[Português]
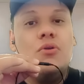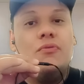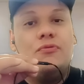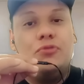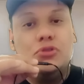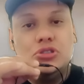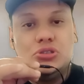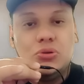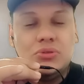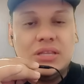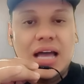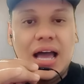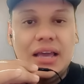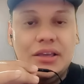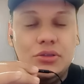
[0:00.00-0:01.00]
Vou
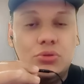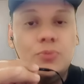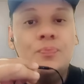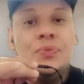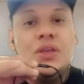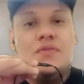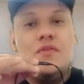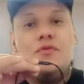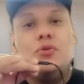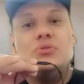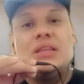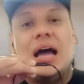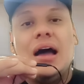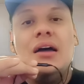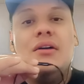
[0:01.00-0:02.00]
soltar a intro e vou
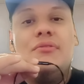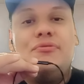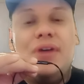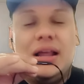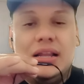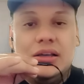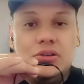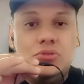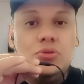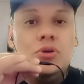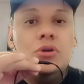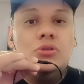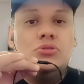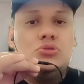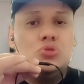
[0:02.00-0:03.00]
voltar falando
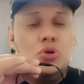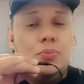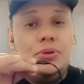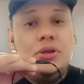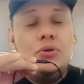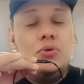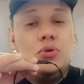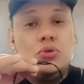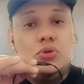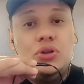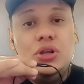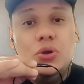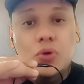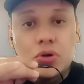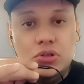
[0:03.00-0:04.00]
sobre o
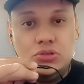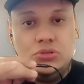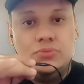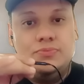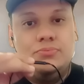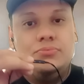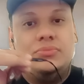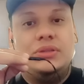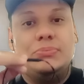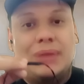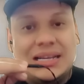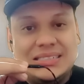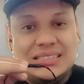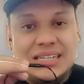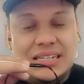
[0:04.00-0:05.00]
glorioso.
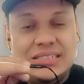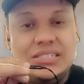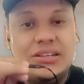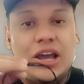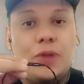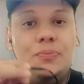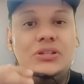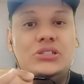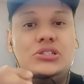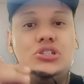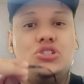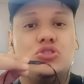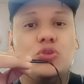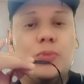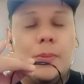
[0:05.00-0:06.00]
Mas antes, quero pedir
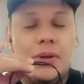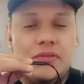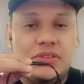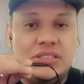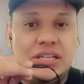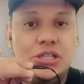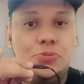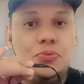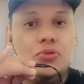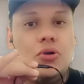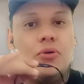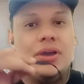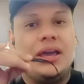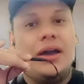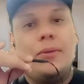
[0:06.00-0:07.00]
desculpa para vocês por
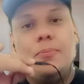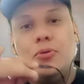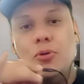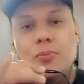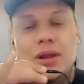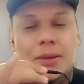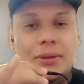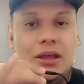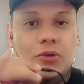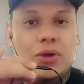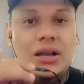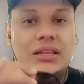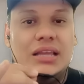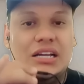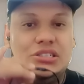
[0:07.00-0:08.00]
qualquer problema na
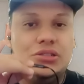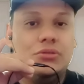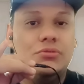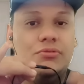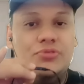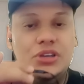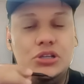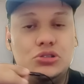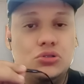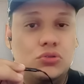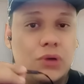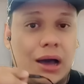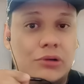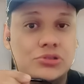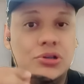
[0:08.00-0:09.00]
qualidade do vídeo ou
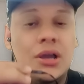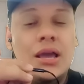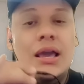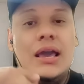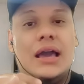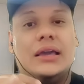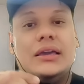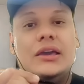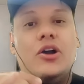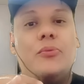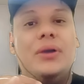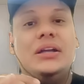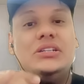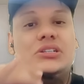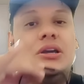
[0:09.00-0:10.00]
do áudio. É que
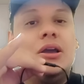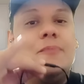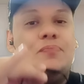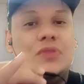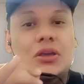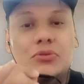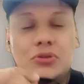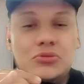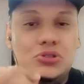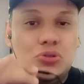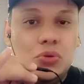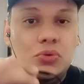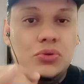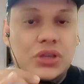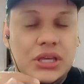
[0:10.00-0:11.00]
realmente eu não
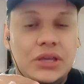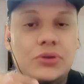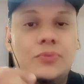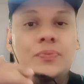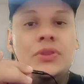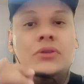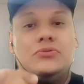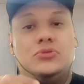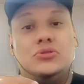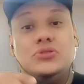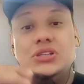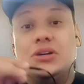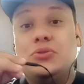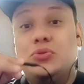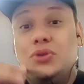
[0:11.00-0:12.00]
estou no Rio, estou
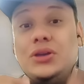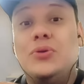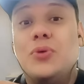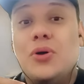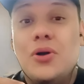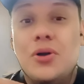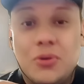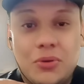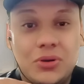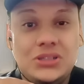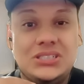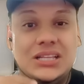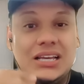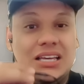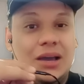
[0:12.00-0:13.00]
chegando no Rio
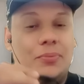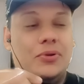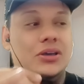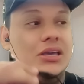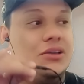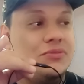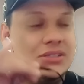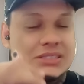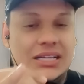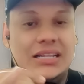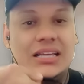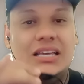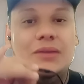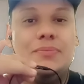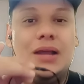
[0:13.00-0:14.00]
hoje, daqui a pouquinho vou sair
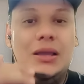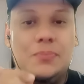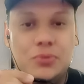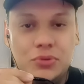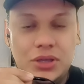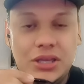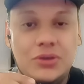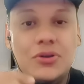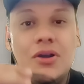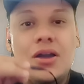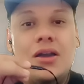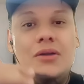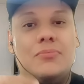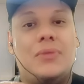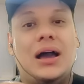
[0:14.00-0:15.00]
daqui para ir pro Rio,
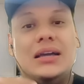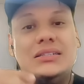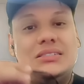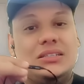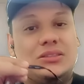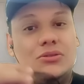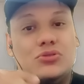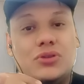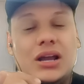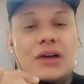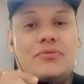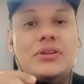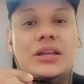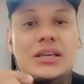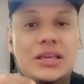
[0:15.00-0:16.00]
mas então estou
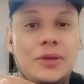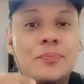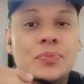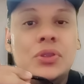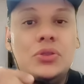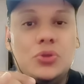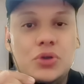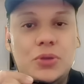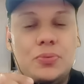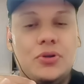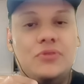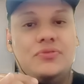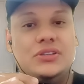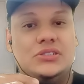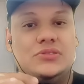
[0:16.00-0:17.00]
gravando aqui no
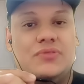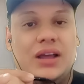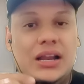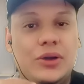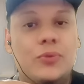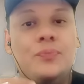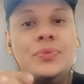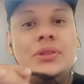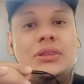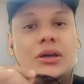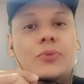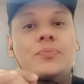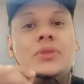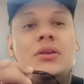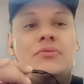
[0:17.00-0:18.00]
improviso, valeu?
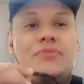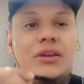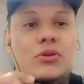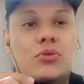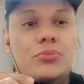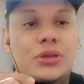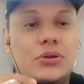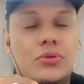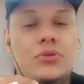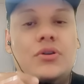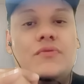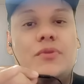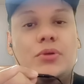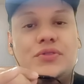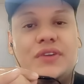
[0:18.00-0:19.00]
Então, vem comigo,
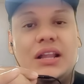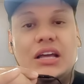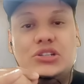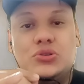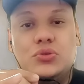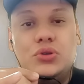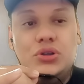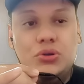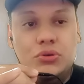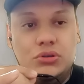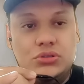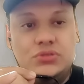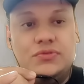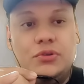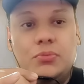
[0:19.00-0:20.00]
vamos falar de
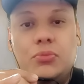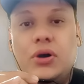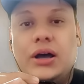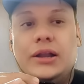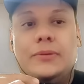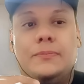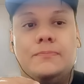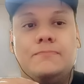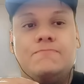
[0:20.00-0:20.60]
glorioso. Vamos embora.